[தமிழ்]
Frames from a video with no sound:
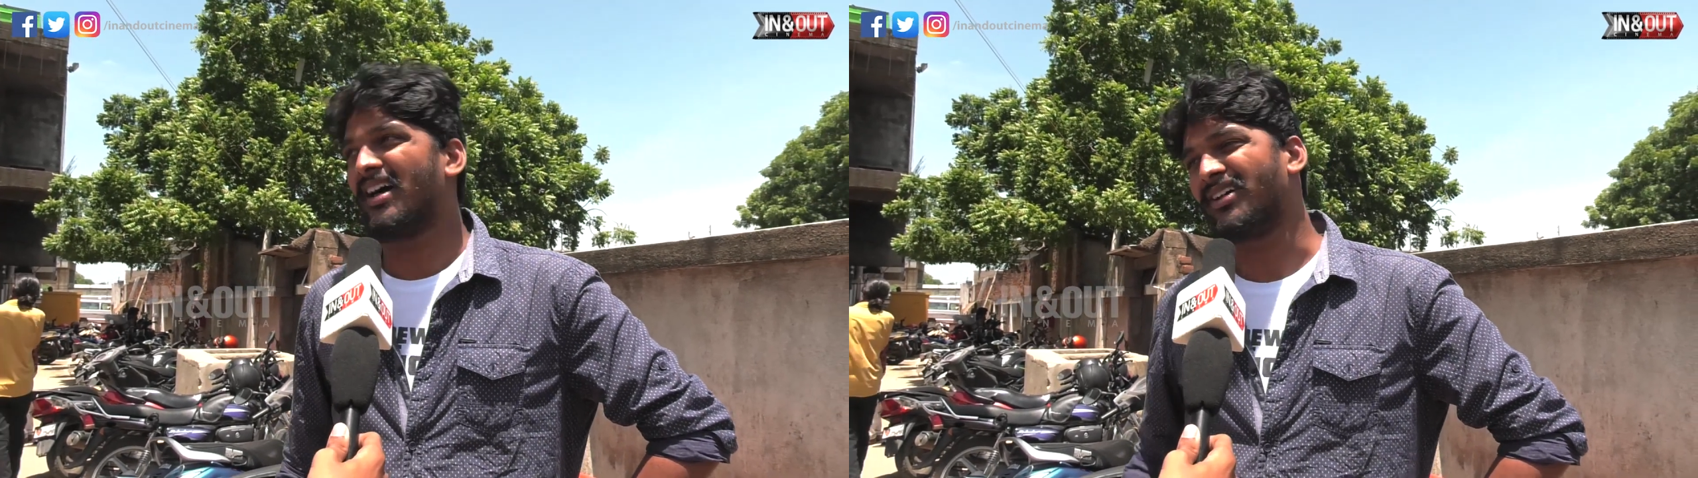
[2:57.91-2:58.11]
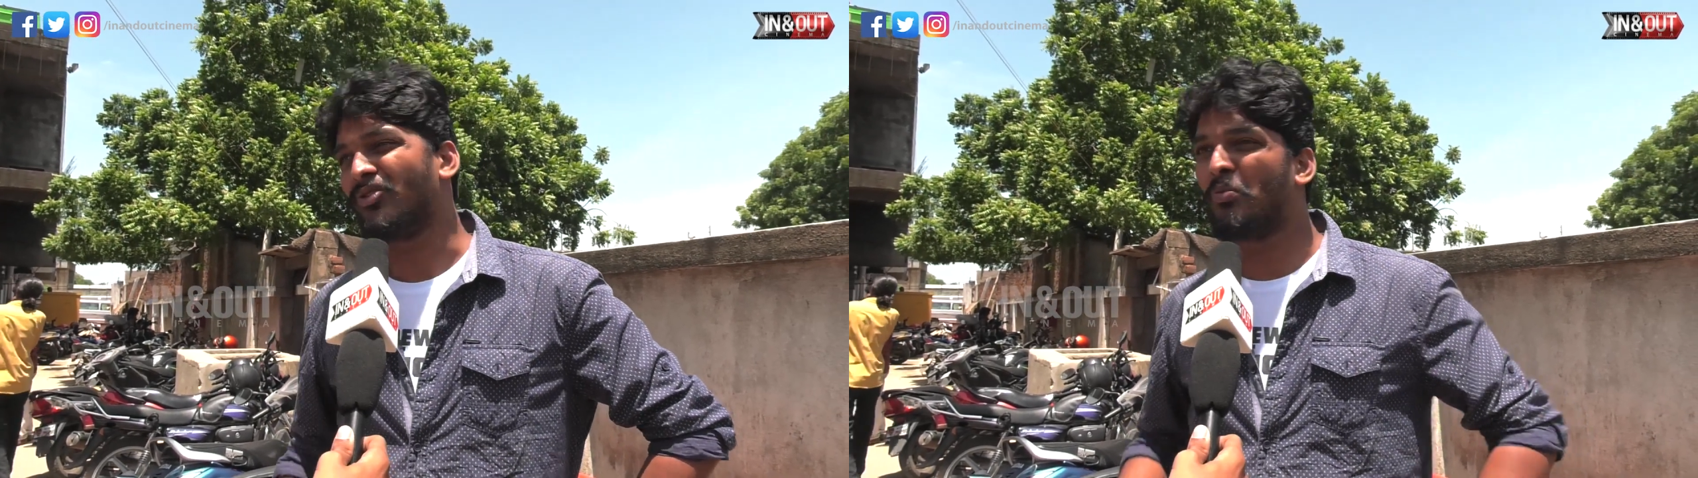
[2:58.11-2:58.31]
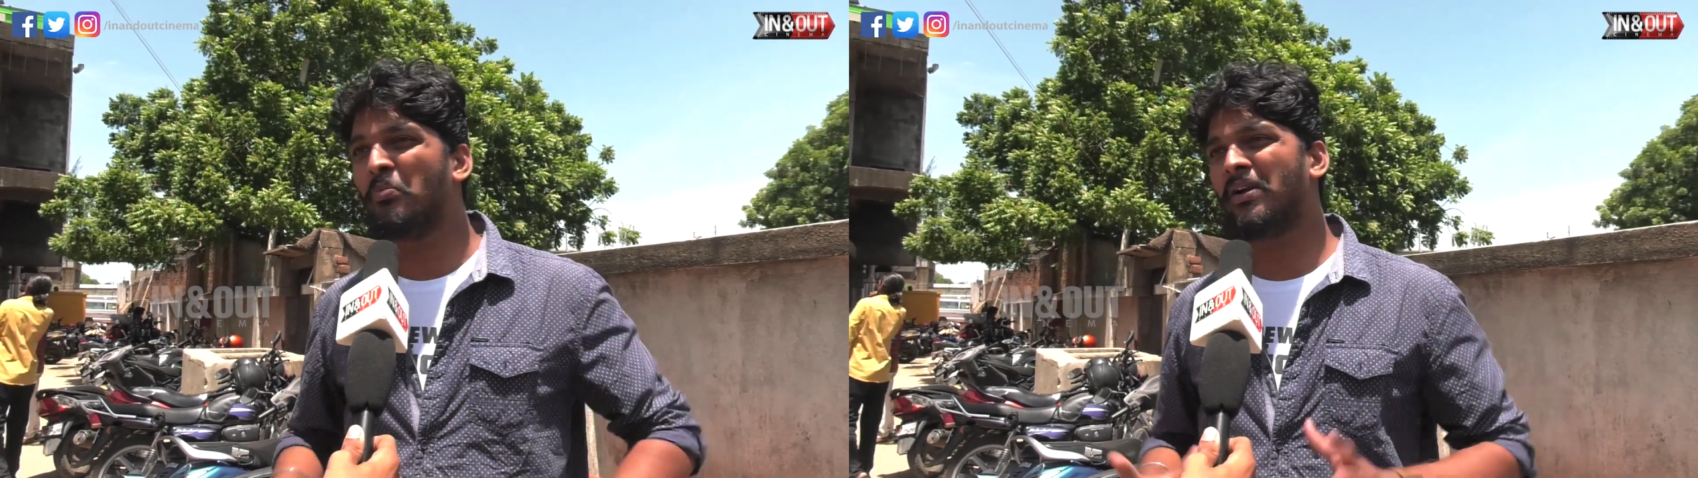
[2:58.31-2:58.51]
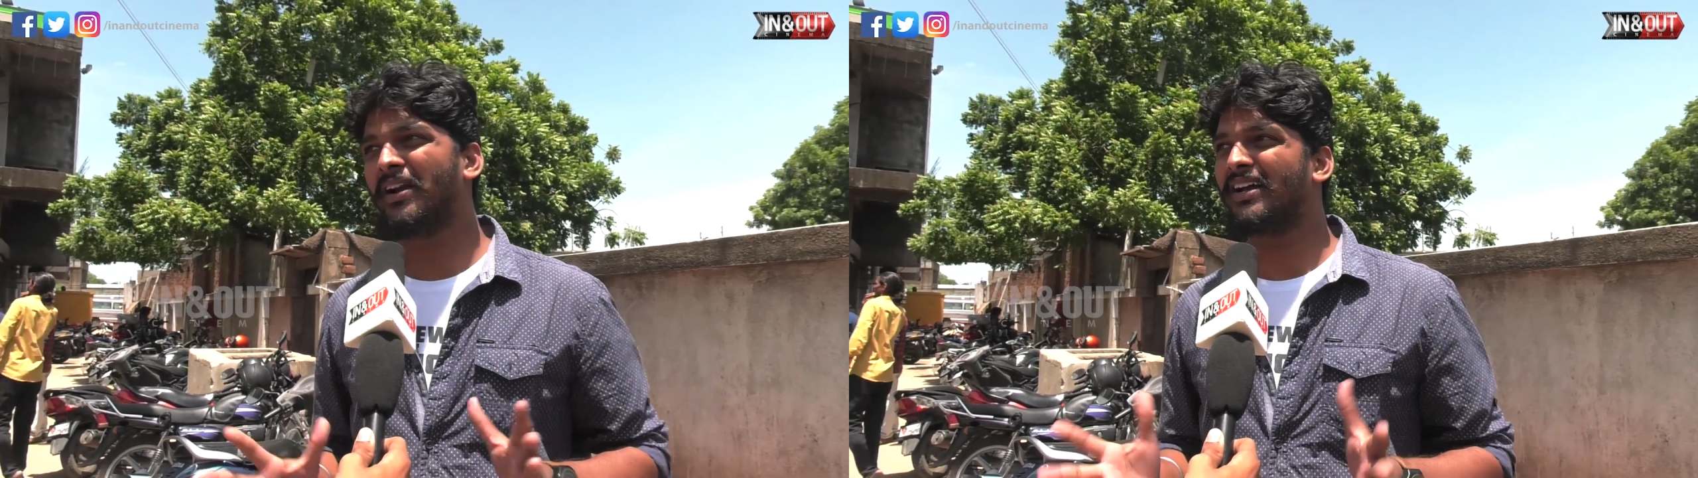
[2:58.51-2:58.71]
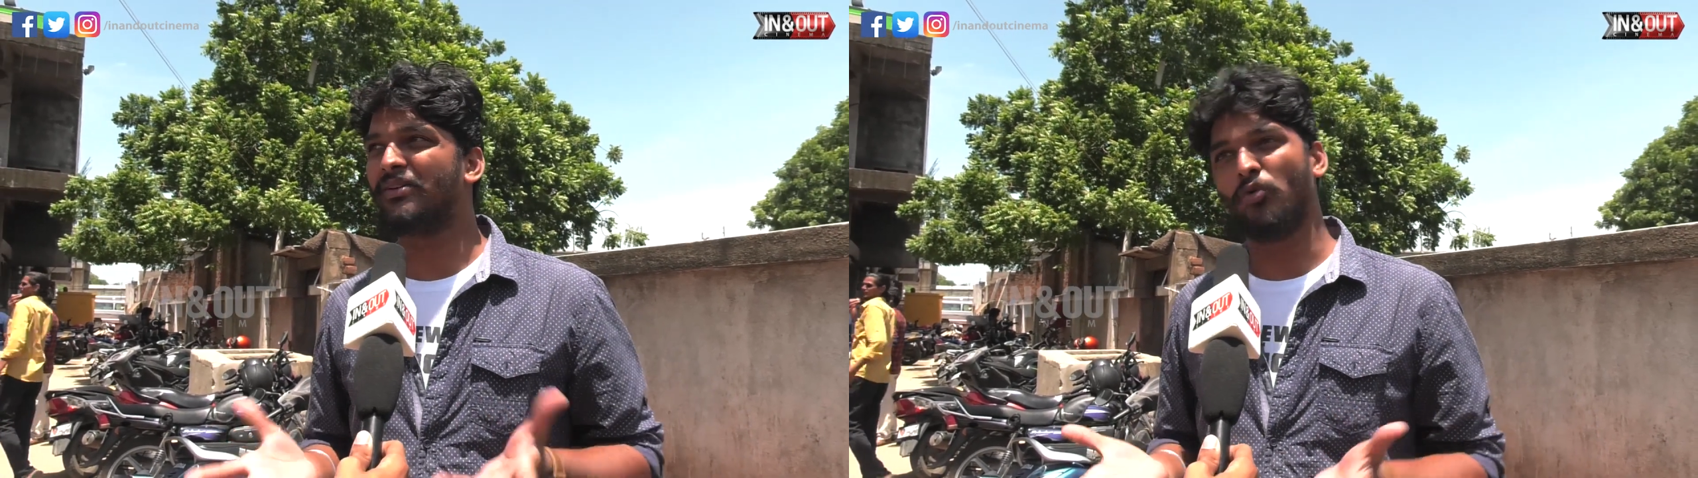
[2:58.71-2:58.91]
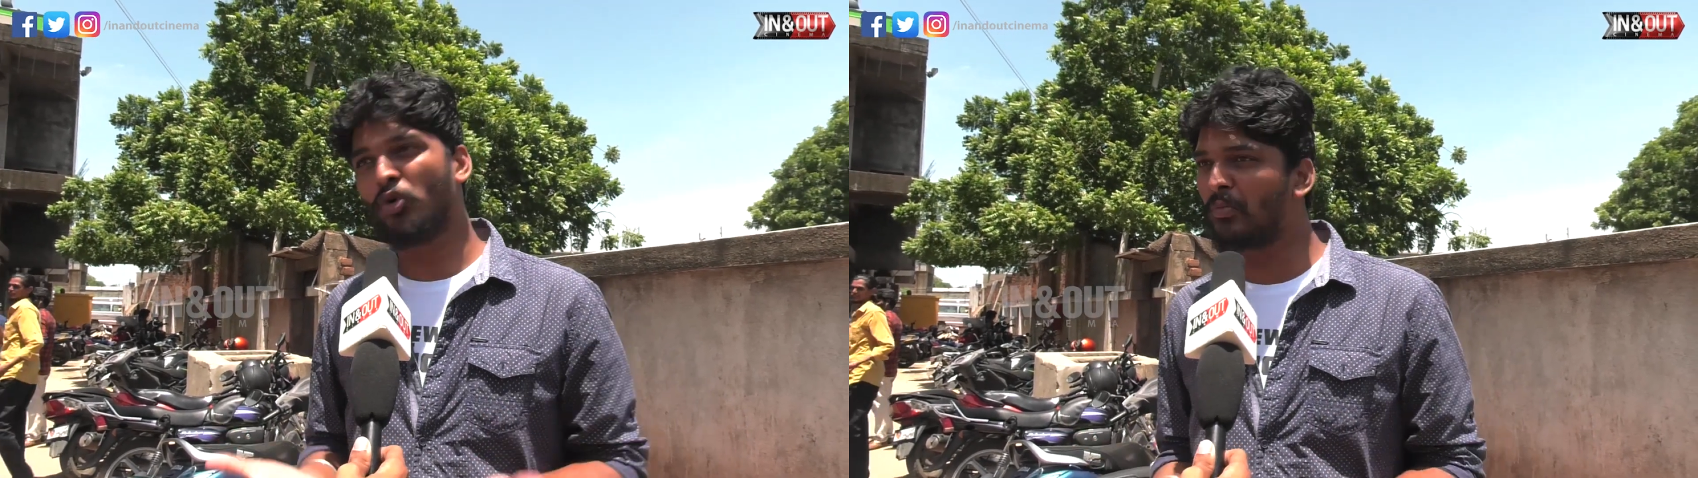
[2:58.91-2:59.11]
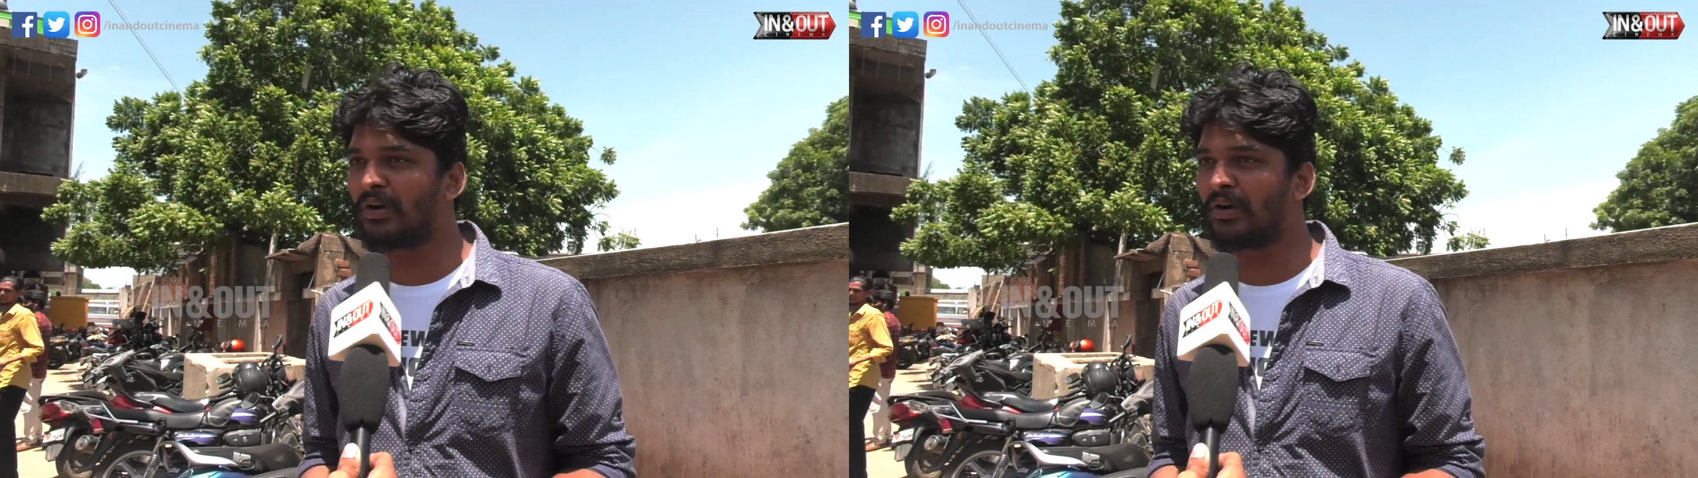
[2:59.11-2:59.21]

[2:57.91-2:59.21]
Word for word: அதான் ரொம்ப ட்ரை மூணு